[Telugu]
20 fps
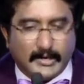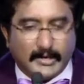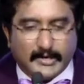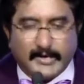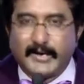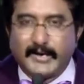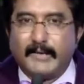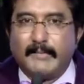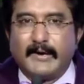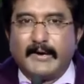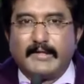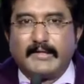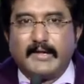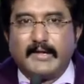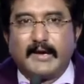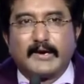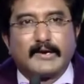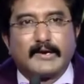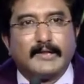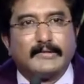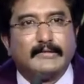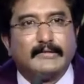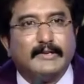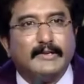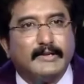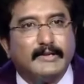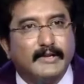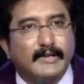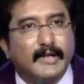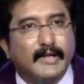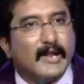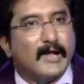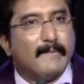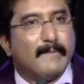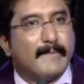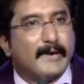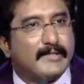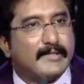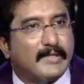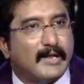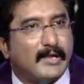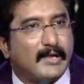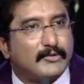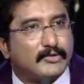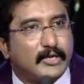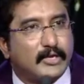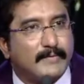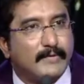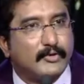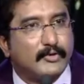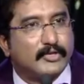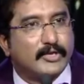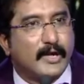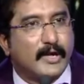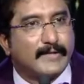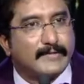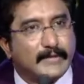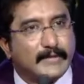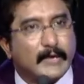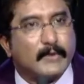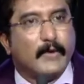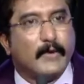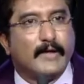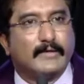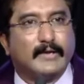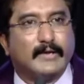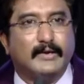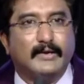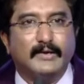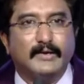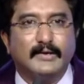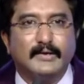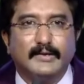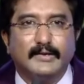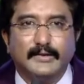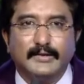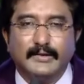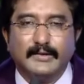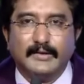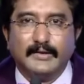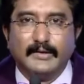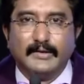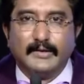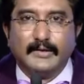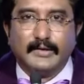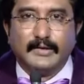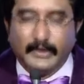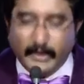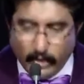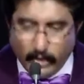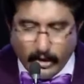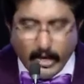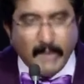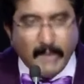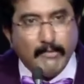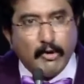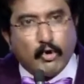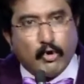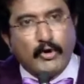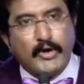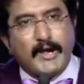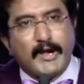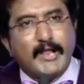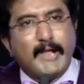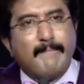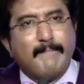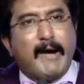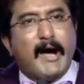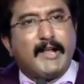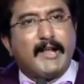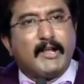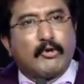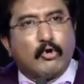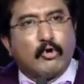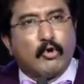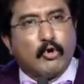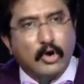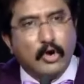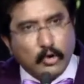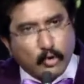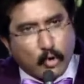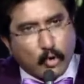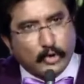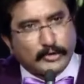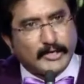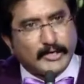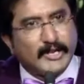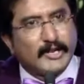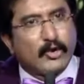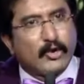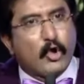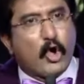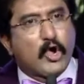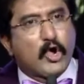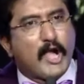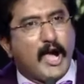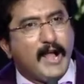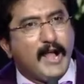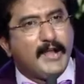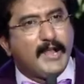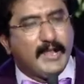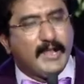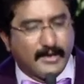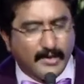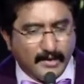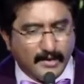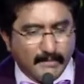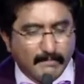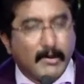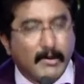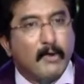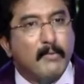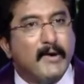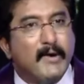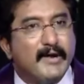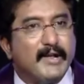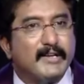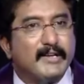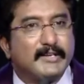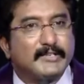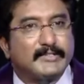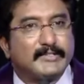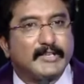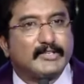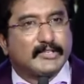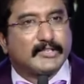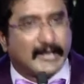ఎక్కడ పడితే అక్కడ తిరిగి ఎలా పడితే అలా జీవించి ఆ తరువాత నిన్ను నమ్ముకున్న నీ భార్యకు కుదరని రోగాన్ని బహుమానంగా ఇస్తే